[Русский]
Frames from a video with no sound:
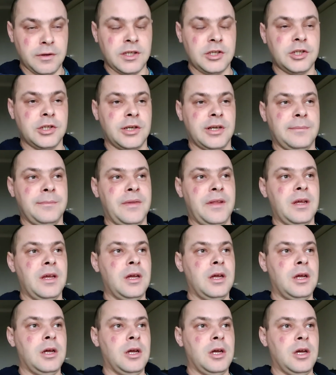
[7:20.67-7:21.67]
вечера.
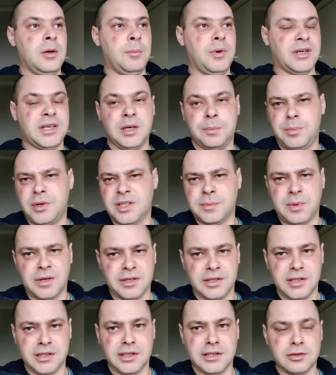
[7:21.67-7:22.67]
Пока
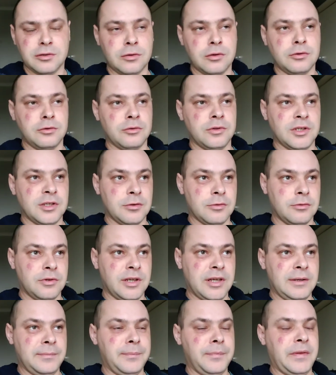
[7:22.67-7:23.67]
паспортный контроль
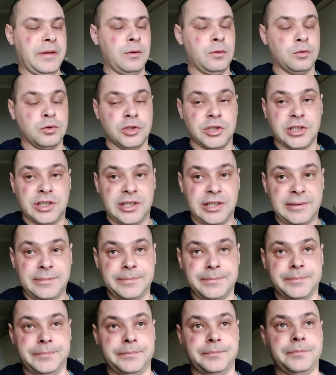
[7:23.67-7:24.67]
туда-сюда,
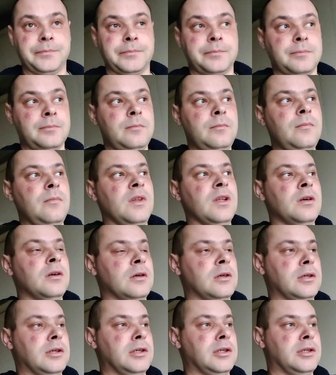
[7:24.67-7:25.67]
уже
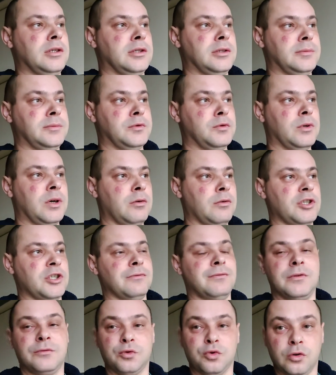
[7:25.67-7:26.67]
э, году.
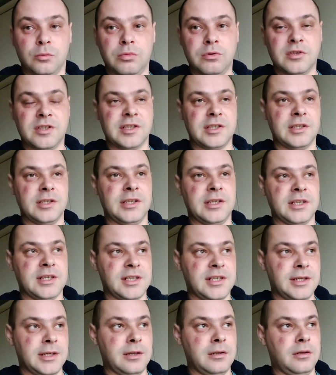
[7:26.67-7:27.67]
Короче, в автобус я
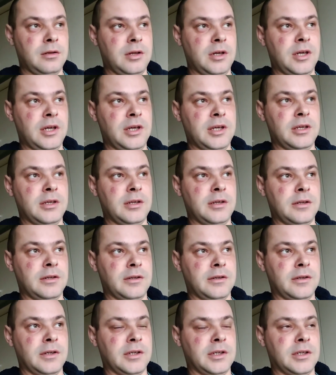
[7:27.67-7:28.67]
сел
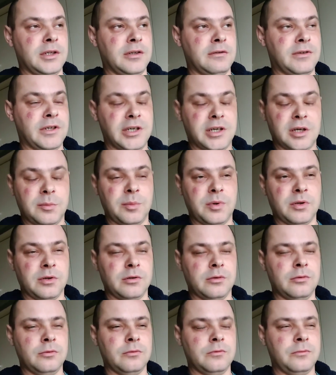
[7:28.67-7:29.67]
э, в
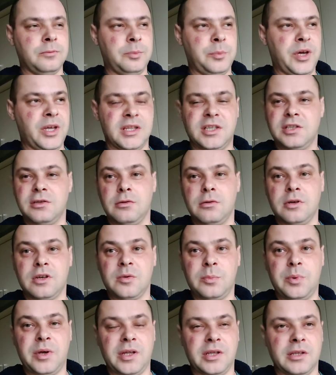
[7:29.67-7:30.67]
аэропорту в
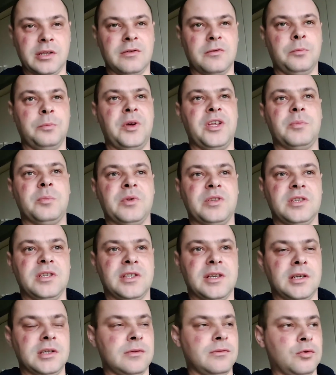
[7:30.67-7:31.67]
5.45 или в
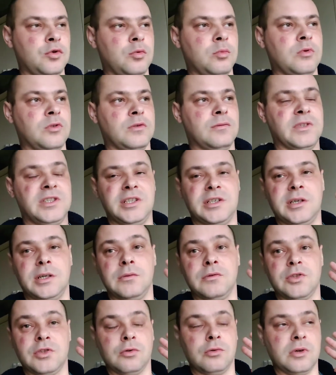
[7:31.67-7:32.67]
5.50 автобус
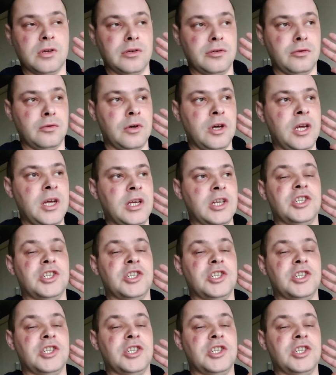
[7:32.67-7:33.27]
выехал в сторону